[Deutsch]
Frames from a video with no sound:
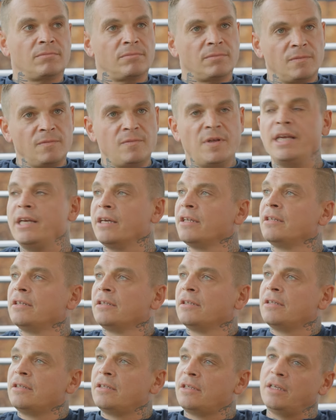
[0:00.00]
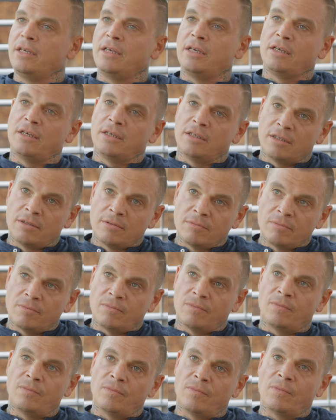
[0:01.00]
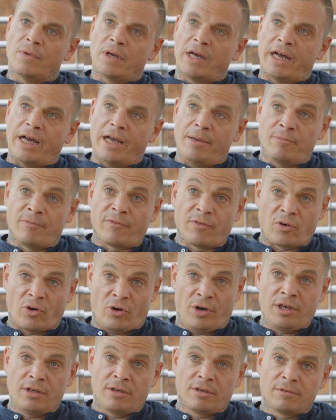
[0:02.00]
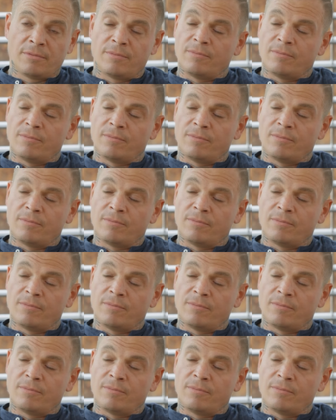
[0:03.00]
Dingen, die einem Freude